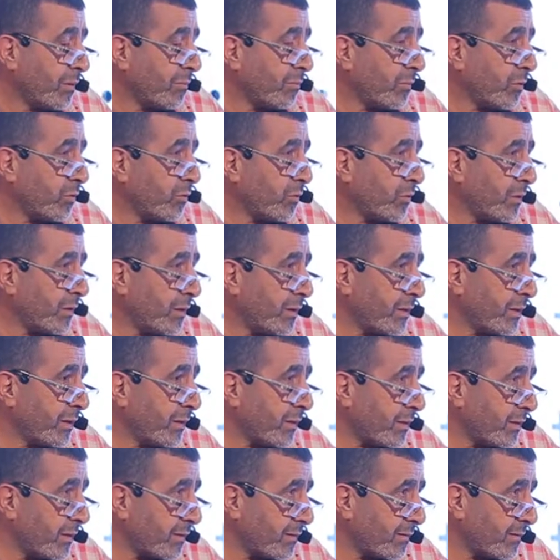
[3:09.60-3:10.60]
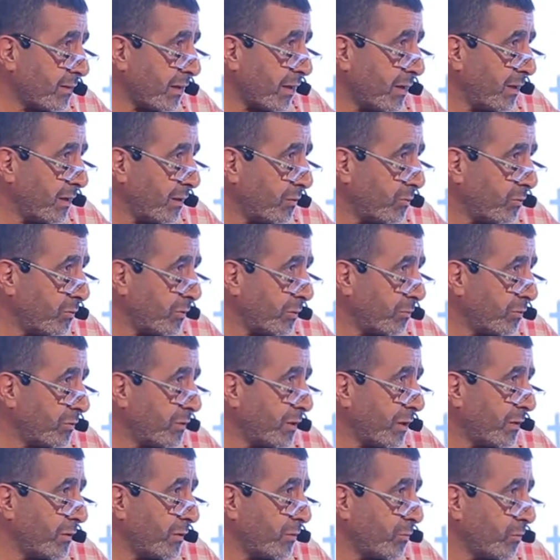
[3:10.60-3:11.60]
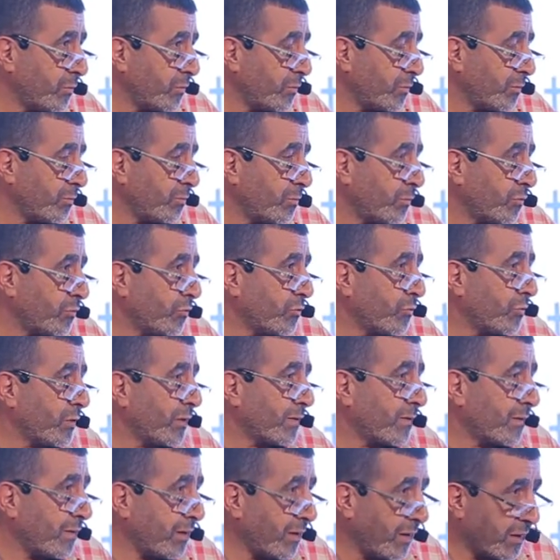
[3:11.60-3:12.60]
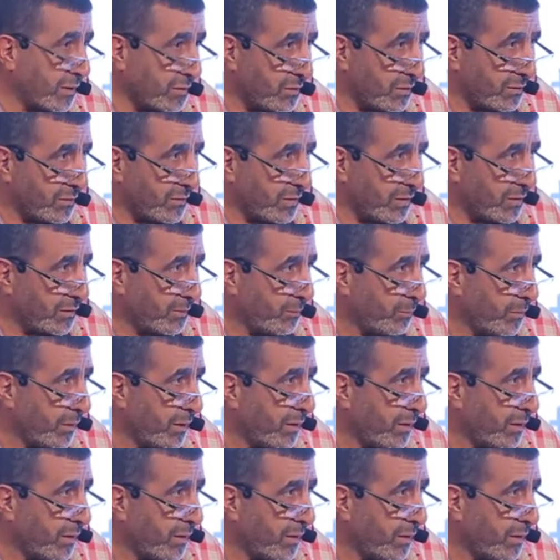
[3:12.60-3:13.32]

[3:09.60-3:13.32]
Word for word: من هنا انقاذ حياته لابد ان يكون بصوره سريعه جدا